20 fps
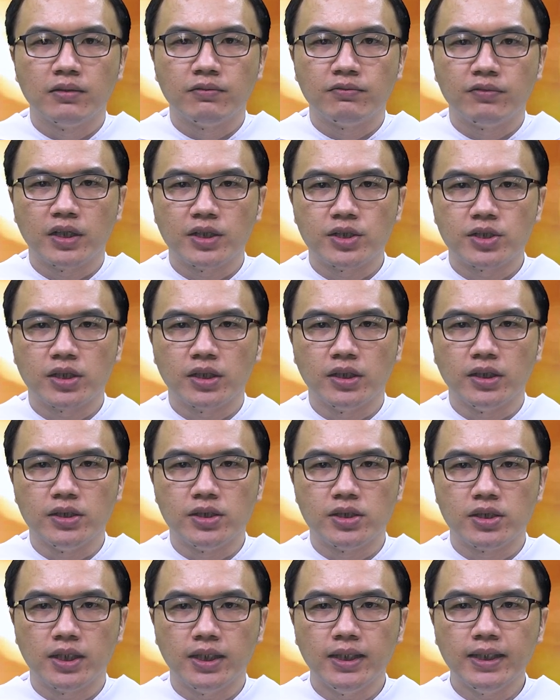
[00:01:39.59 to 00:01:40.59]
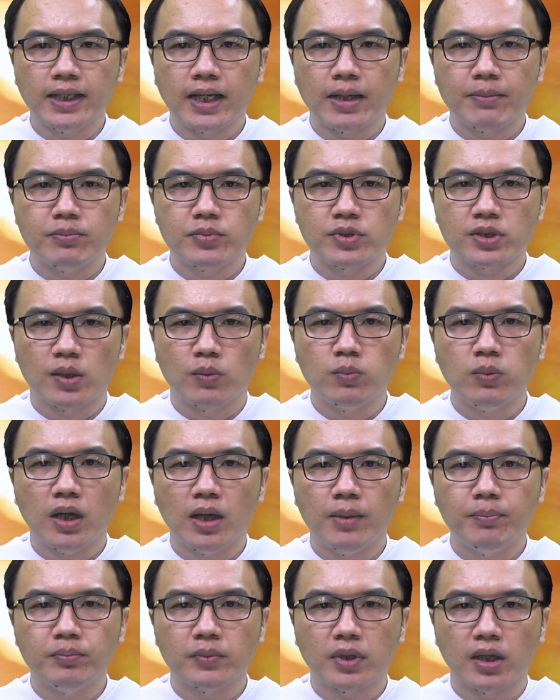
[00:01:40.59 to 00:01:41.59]
và chỉ 9 năm sống
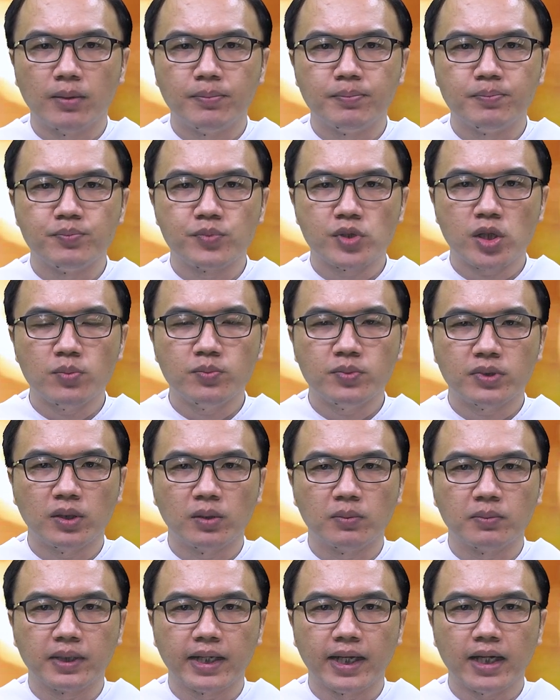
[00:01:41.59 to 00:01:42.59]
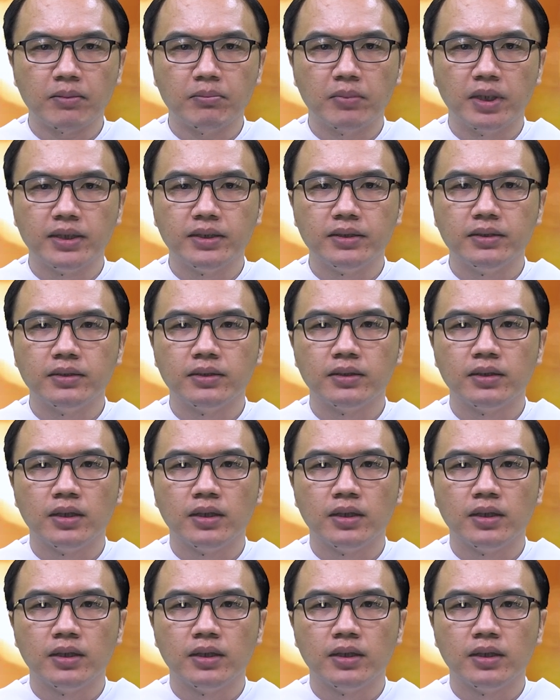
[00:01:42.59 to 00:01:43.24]
âm thầm trong dòng cát minh,